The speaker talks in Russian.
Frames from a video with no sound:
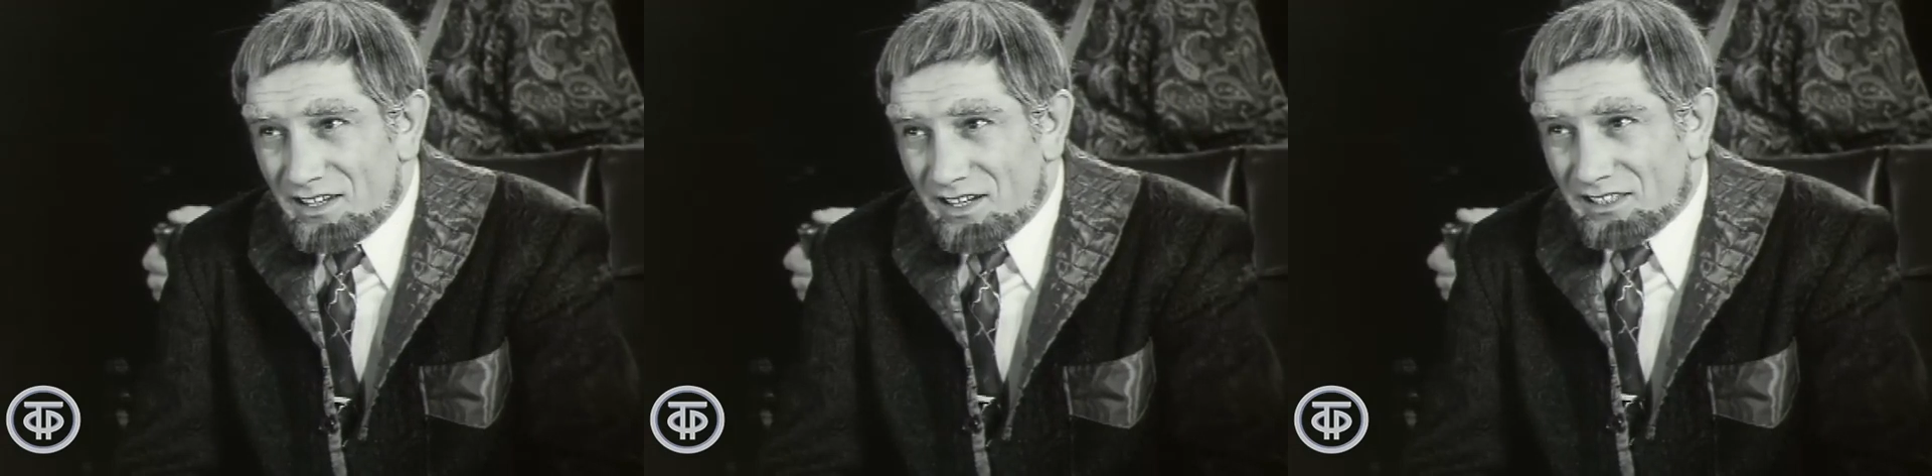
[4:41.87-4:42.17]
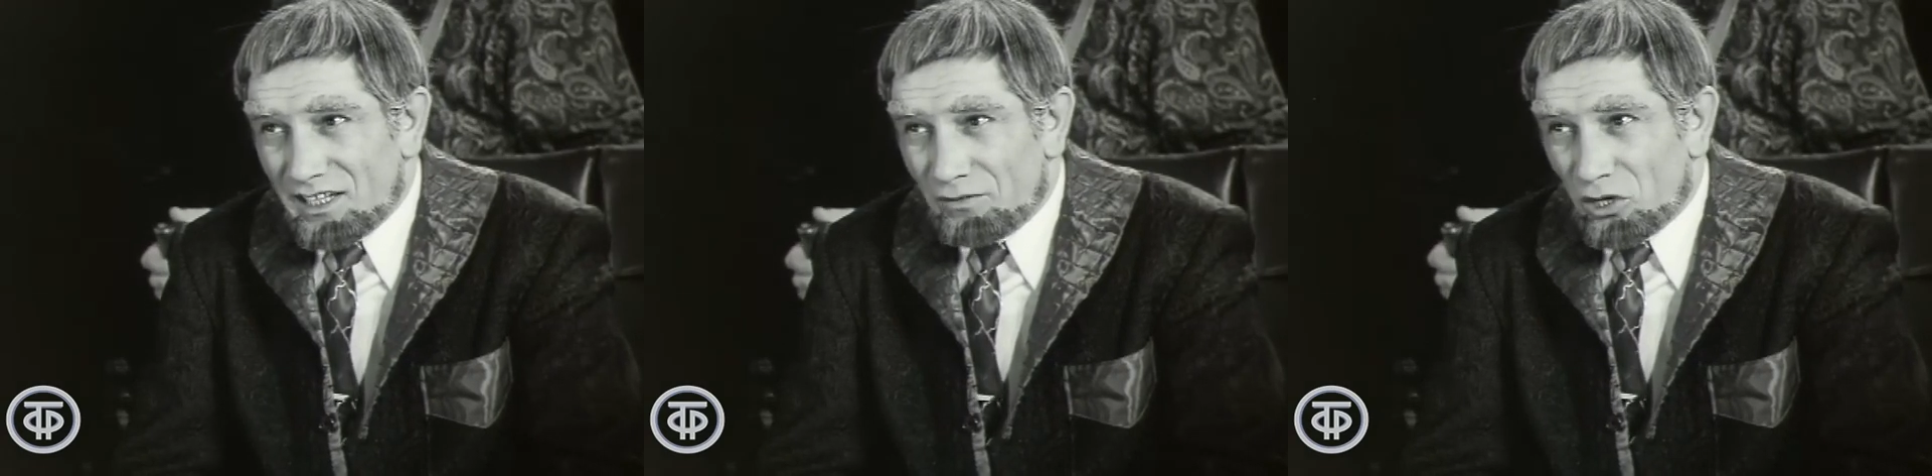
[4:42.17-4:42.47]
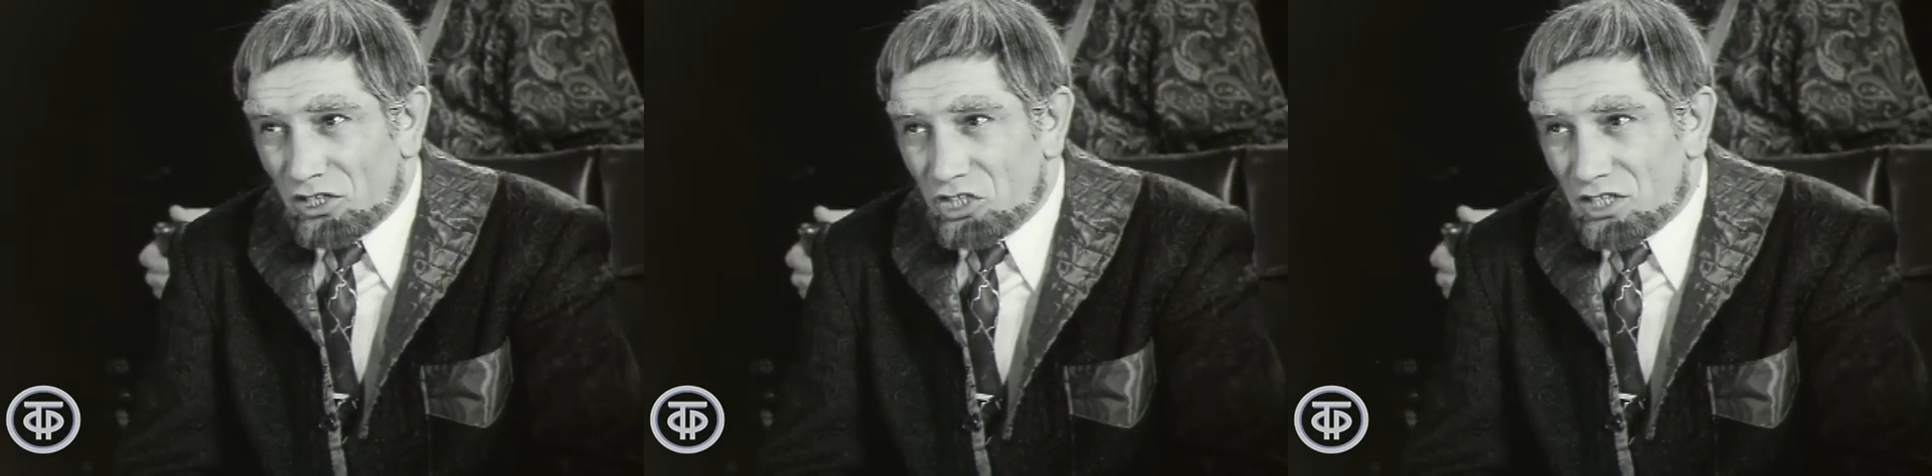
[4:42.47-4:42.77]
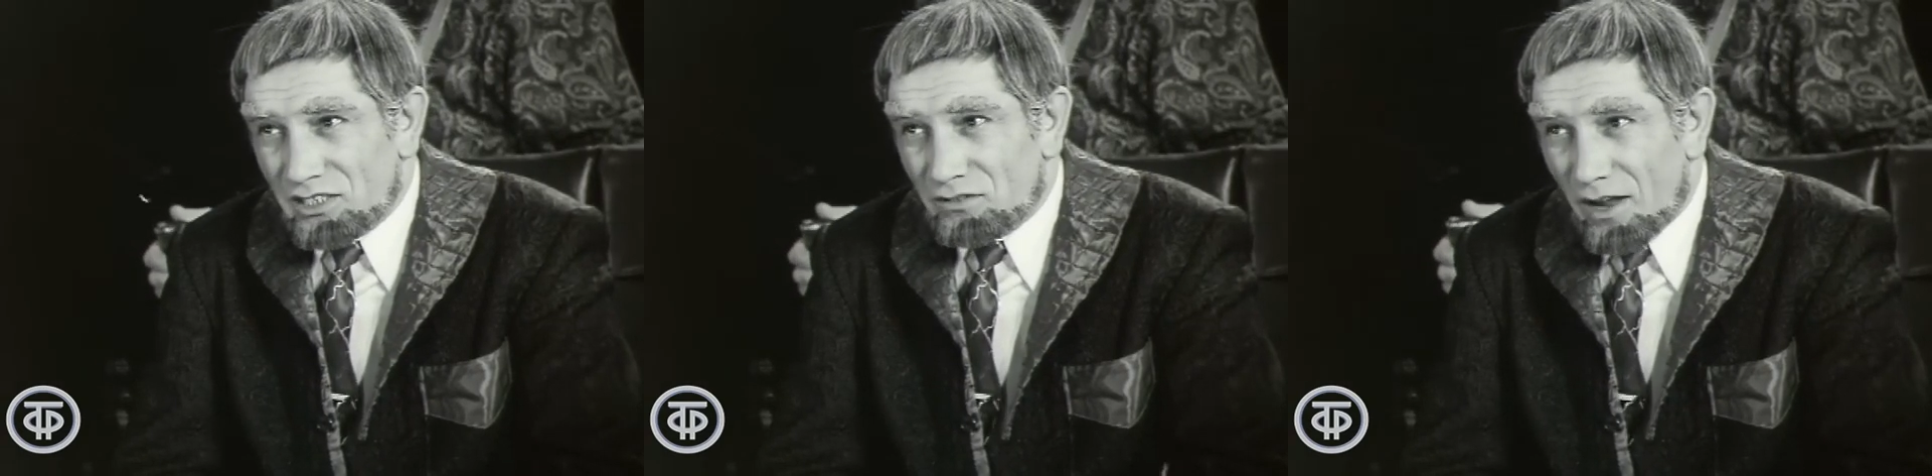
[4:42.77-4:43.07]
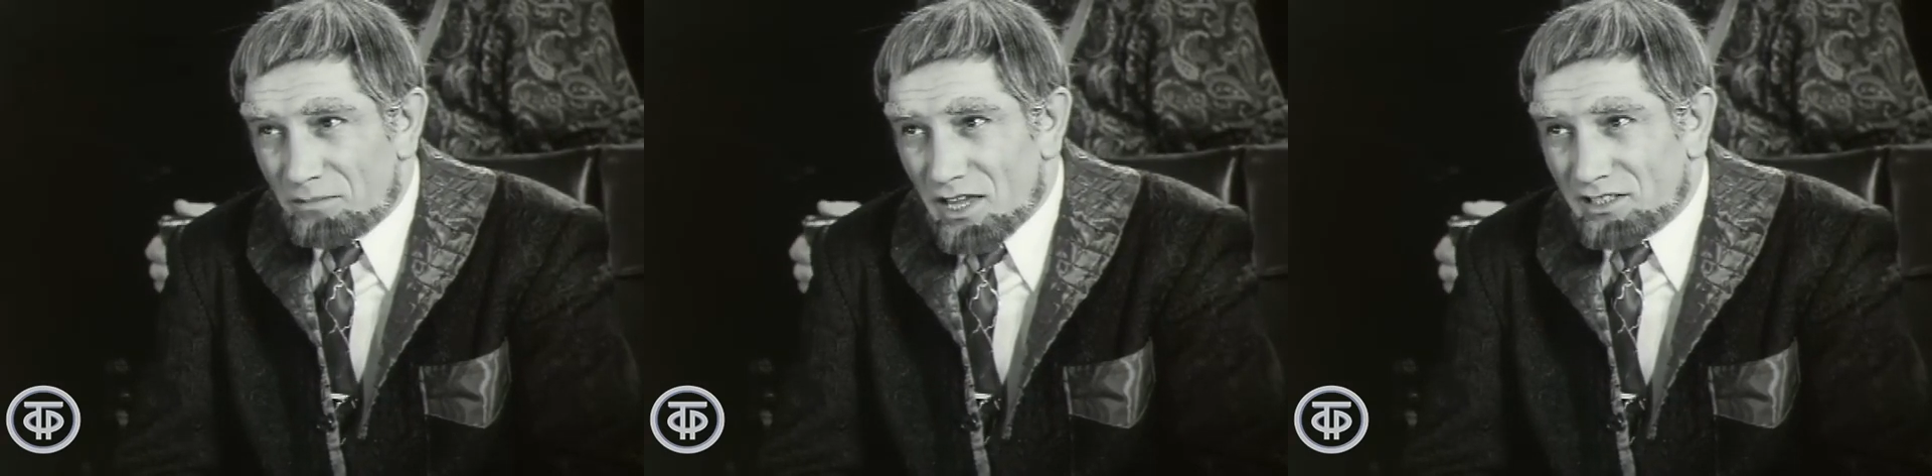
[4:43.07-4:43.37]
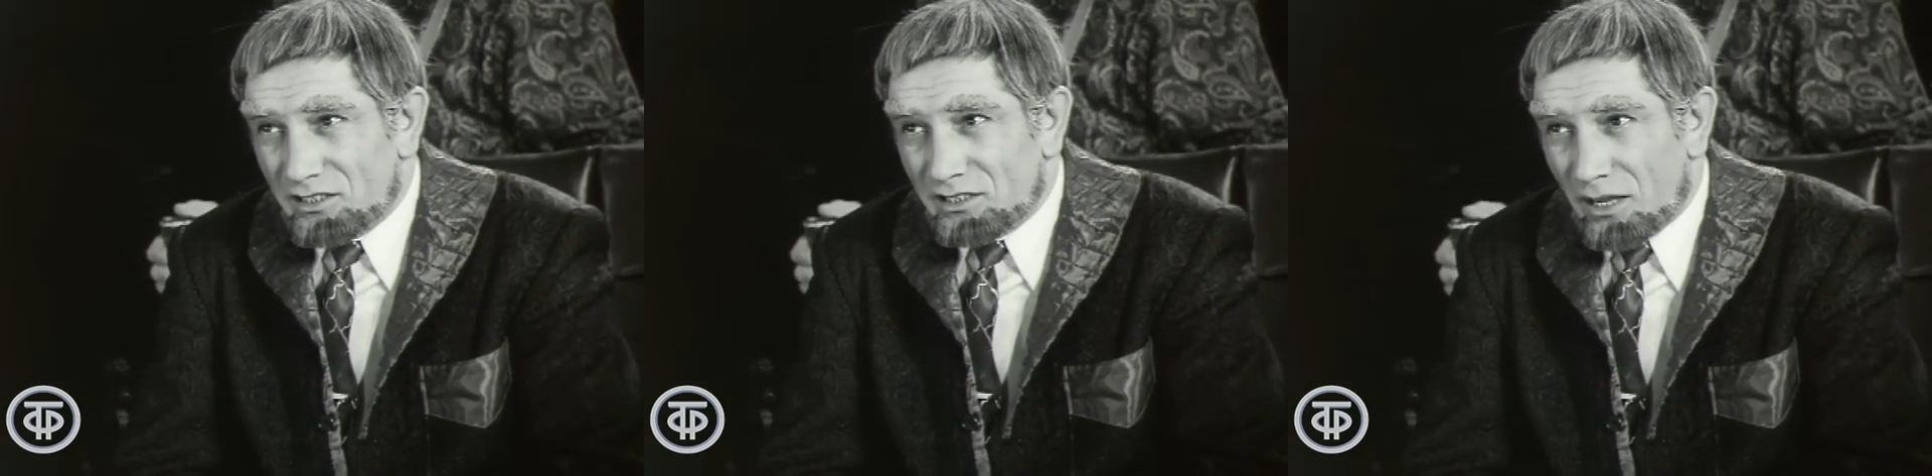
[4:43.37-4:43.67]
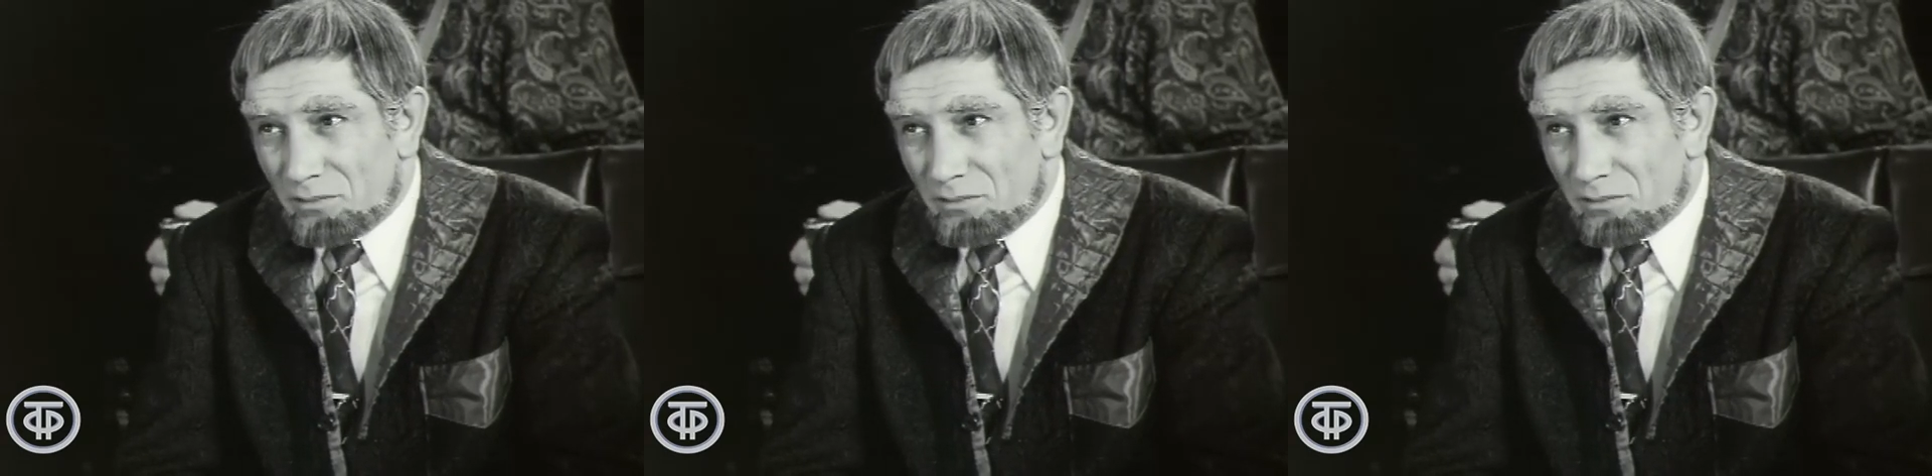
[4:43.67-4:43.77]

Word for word: Разговоры через два месяца,